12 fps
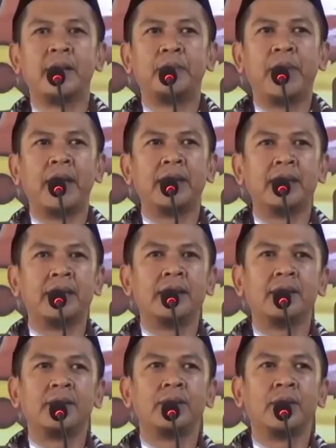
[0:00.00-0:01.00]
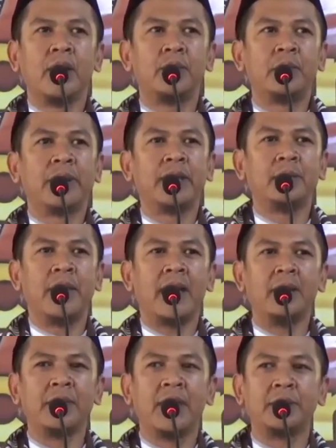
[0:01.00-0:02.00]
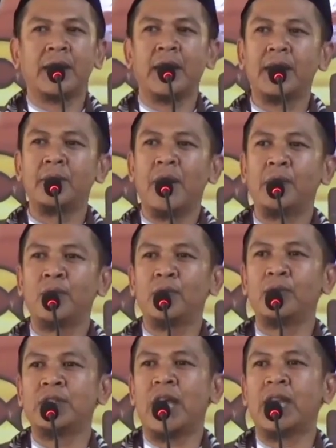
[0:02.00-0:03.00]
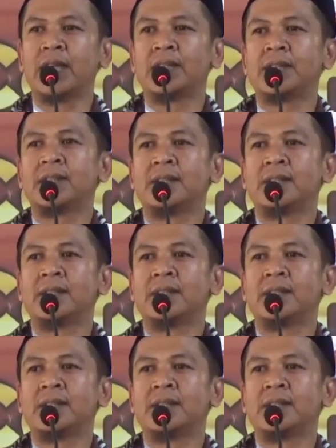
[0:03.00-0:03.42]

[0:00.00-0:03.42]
Partai PAN untuk Kabupaten Malang mendapatkan 50 calon,